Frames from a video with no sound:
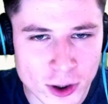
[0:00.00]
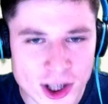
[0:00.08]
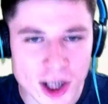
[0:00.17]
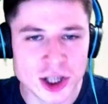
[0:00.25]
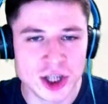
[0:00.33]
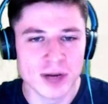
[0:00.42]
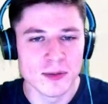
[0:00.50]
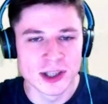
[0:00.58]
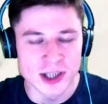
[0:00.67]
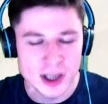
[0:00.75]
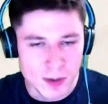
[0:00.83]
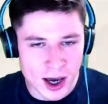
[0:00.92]
Чем ты
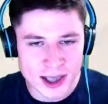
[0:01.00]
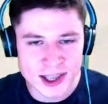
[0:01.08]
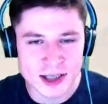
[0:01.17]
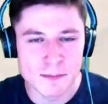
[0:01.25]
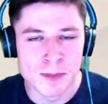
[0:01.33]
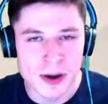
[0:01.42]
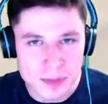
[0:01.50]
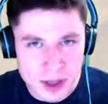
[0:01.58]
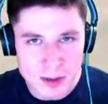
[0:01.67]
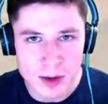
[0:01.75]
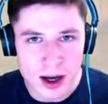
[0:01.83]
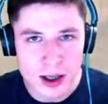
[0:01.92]
занимаешься
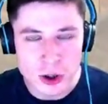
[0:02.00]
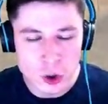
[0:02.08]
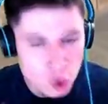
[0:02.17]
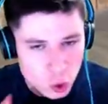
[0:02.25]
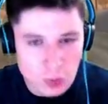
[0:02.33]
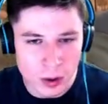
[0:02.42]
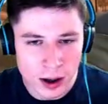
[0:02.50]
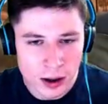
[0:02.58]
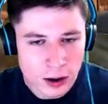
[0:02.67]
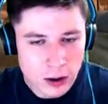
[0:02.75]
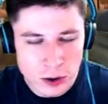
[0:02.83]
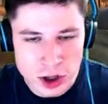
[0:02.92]
помимо Ютуба?
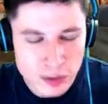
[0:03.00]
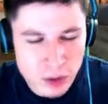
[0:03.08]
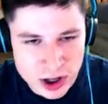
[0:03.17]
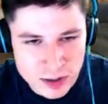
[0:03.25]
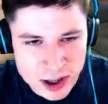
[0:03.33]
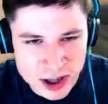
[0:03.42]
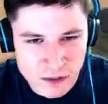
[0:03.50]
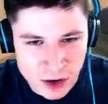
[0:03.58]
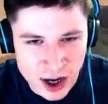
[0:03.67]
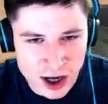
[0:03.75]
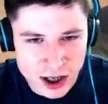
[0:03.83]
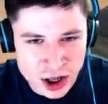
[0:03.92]
Вот чем ты занимаешься в
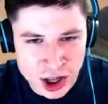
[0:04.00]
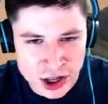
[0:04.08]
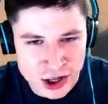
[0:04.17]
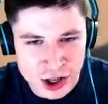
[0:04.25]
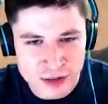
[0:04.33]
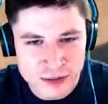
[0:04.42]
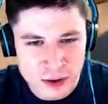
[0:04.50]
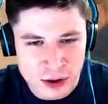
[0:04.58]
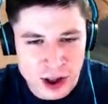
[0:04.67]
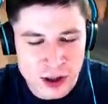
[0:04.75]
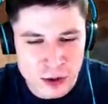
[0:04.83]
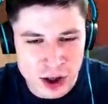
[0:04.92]
реальной жизни?
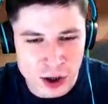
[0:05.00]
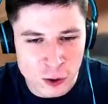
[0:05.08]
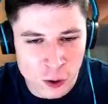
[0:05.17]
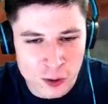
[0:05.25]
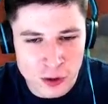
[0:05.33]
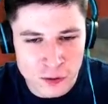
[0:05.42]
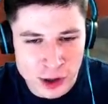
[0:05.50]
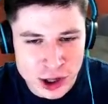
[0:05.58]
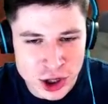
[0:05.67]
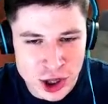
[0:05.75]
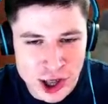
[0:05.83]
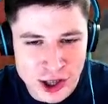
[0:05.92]
Какие у тебя хобби,
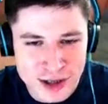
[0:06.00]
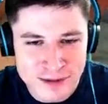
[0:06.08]
увлечения?